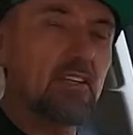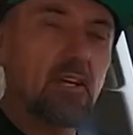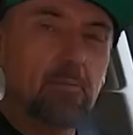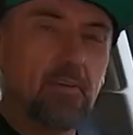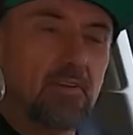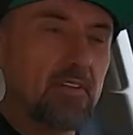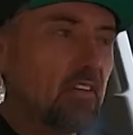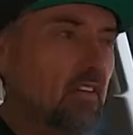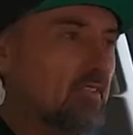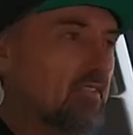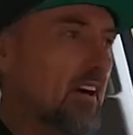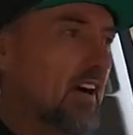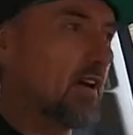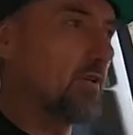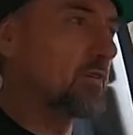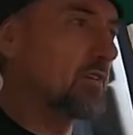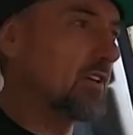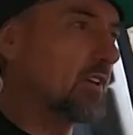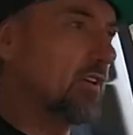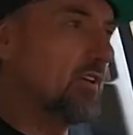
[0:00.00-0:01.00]
napędowe
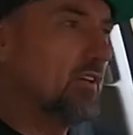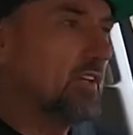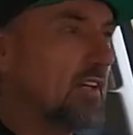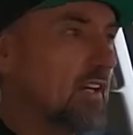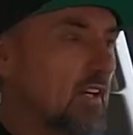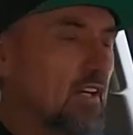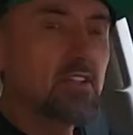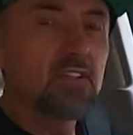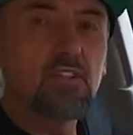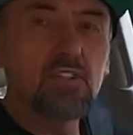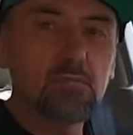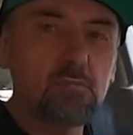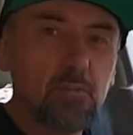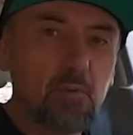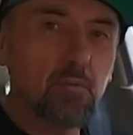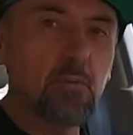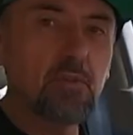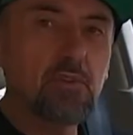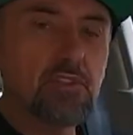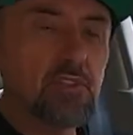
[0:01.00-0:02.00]
auto, to
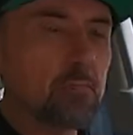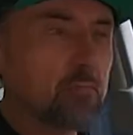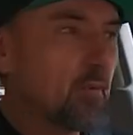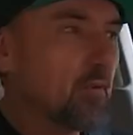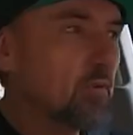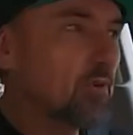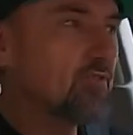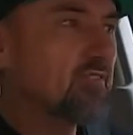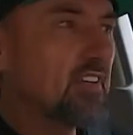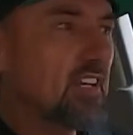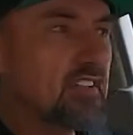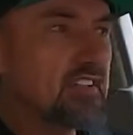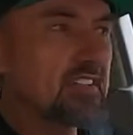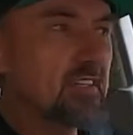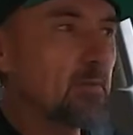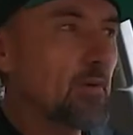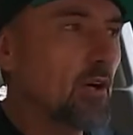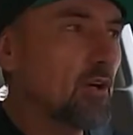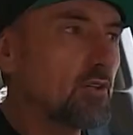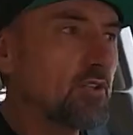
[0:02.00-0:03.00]
spróbujcie porównać
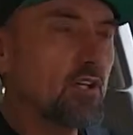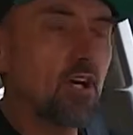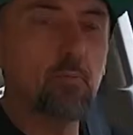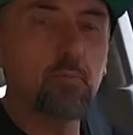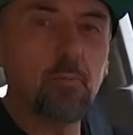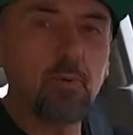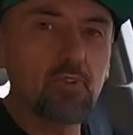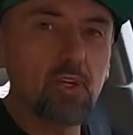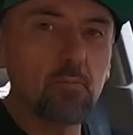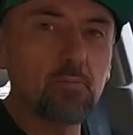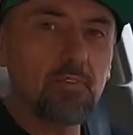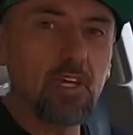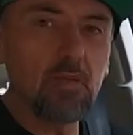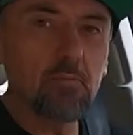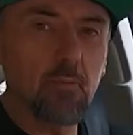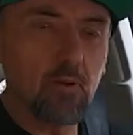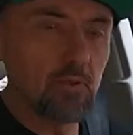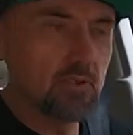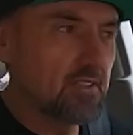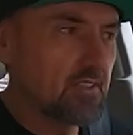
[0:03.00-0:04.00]
samochody o podobnej
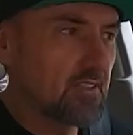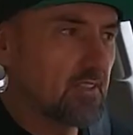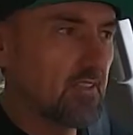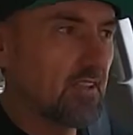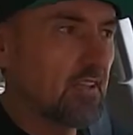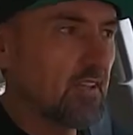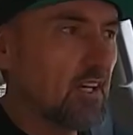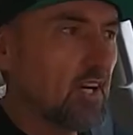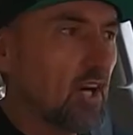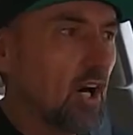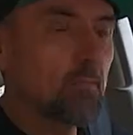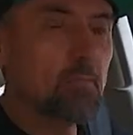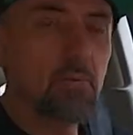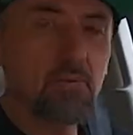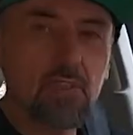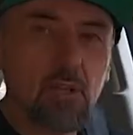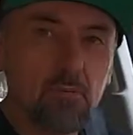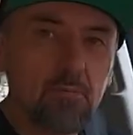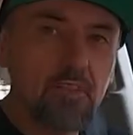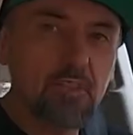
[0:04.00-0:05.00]
mocy, o
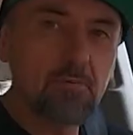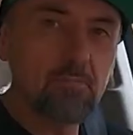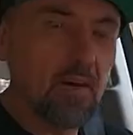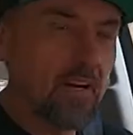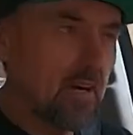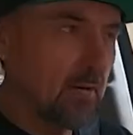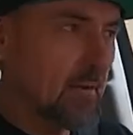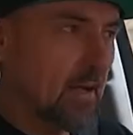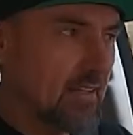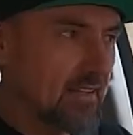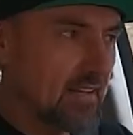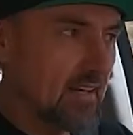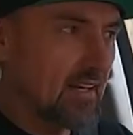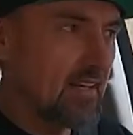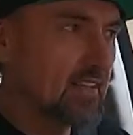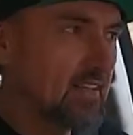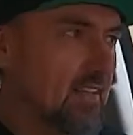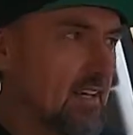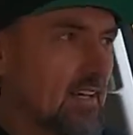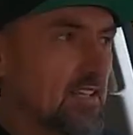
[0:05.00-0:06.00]
podobnych
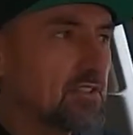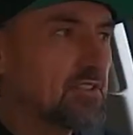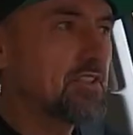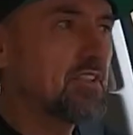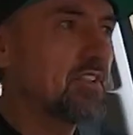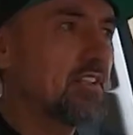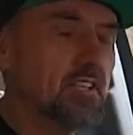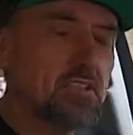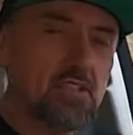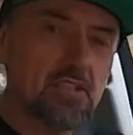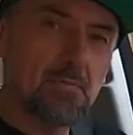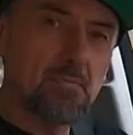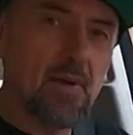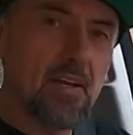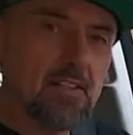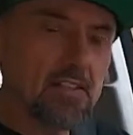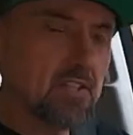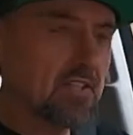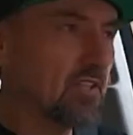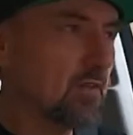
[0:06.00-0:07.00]
parametrach. Czyli jeśli
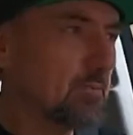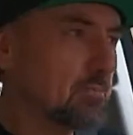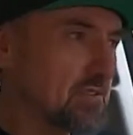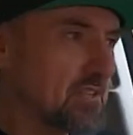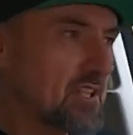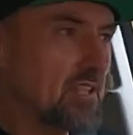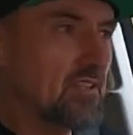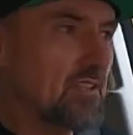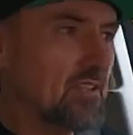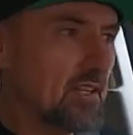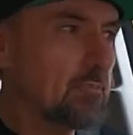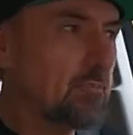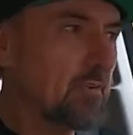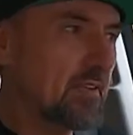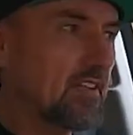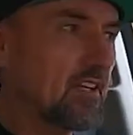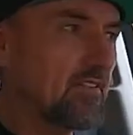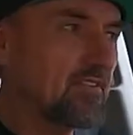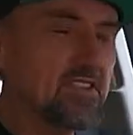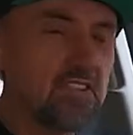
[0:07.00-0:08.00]
będzie to przednio
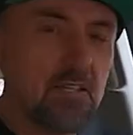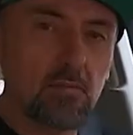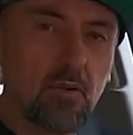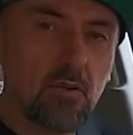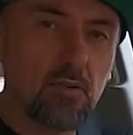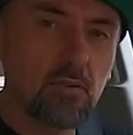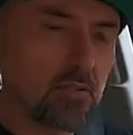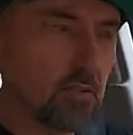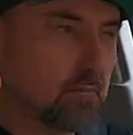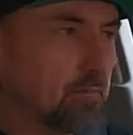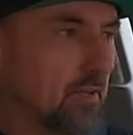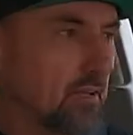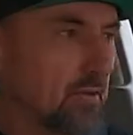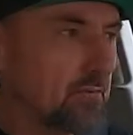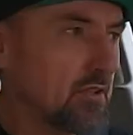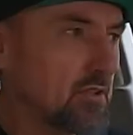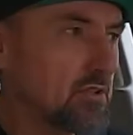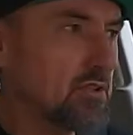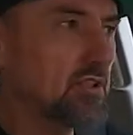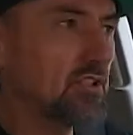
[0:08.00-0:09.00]
napędowy samochód o
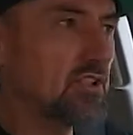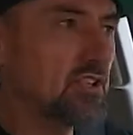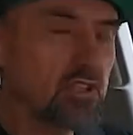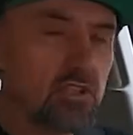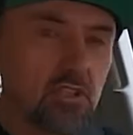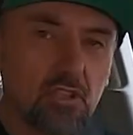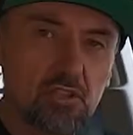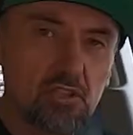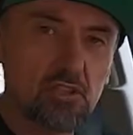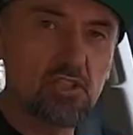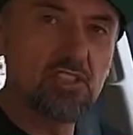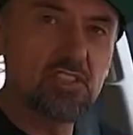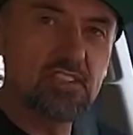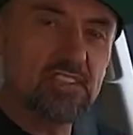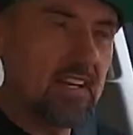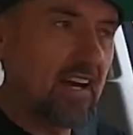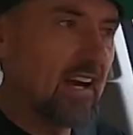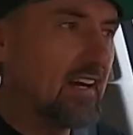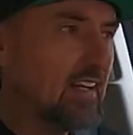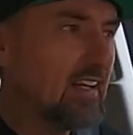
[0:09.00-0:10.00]
pojemności
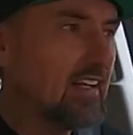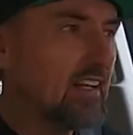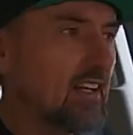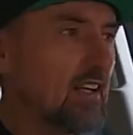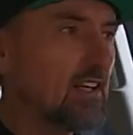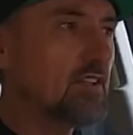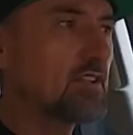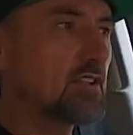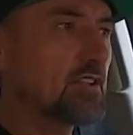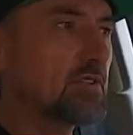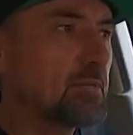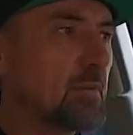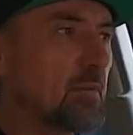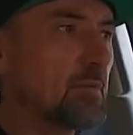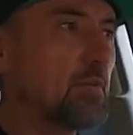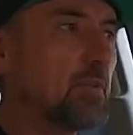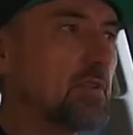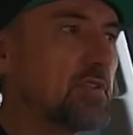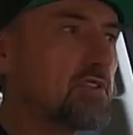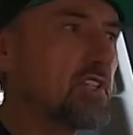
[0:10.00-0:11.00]
1300, to
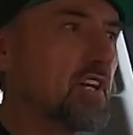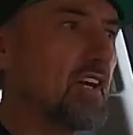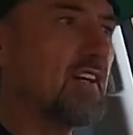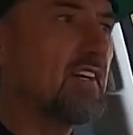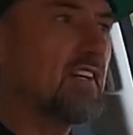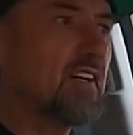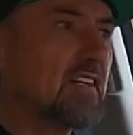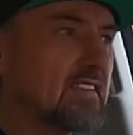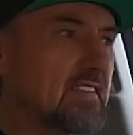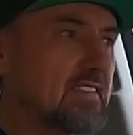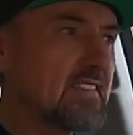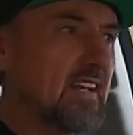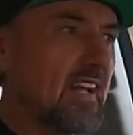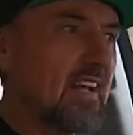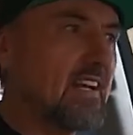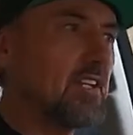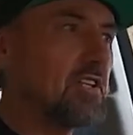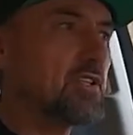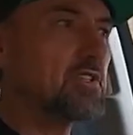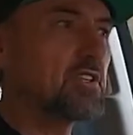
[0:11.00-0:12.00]
spróbujcie
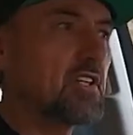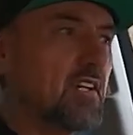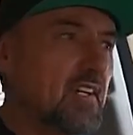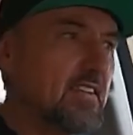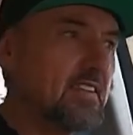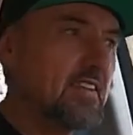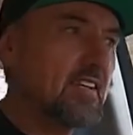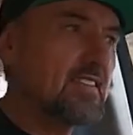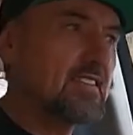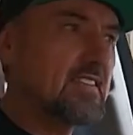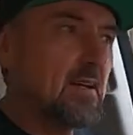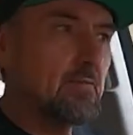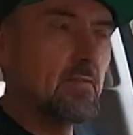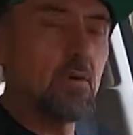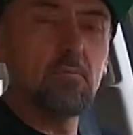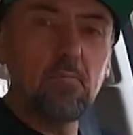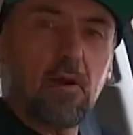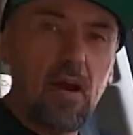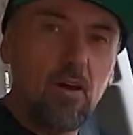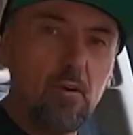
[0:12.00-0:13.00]
znaleźć tak
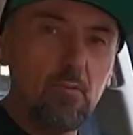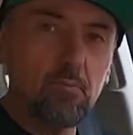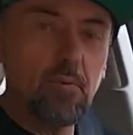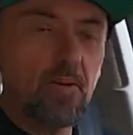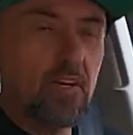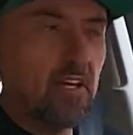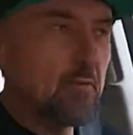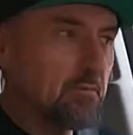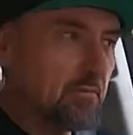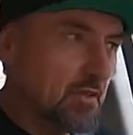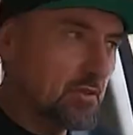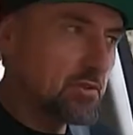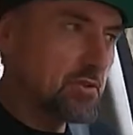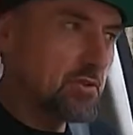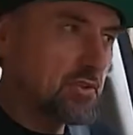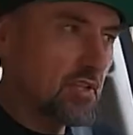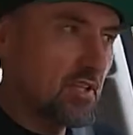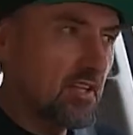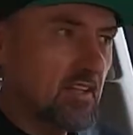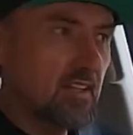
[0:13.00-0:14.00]
samo małą
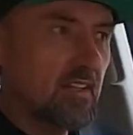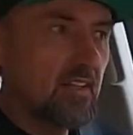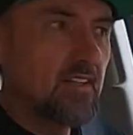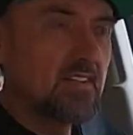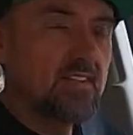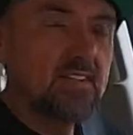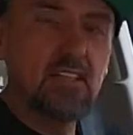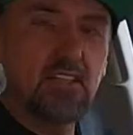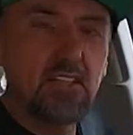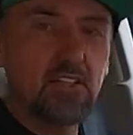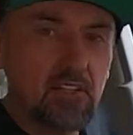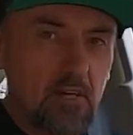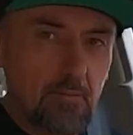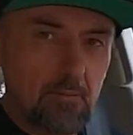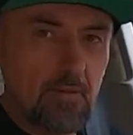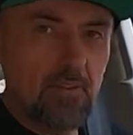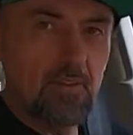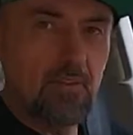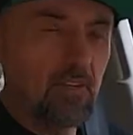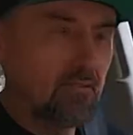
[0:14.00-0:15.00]
pojemność tylno
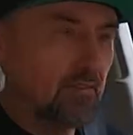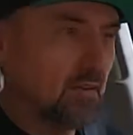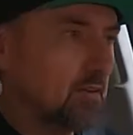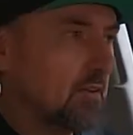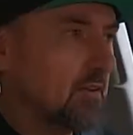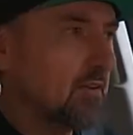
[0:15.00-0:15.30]
napędową.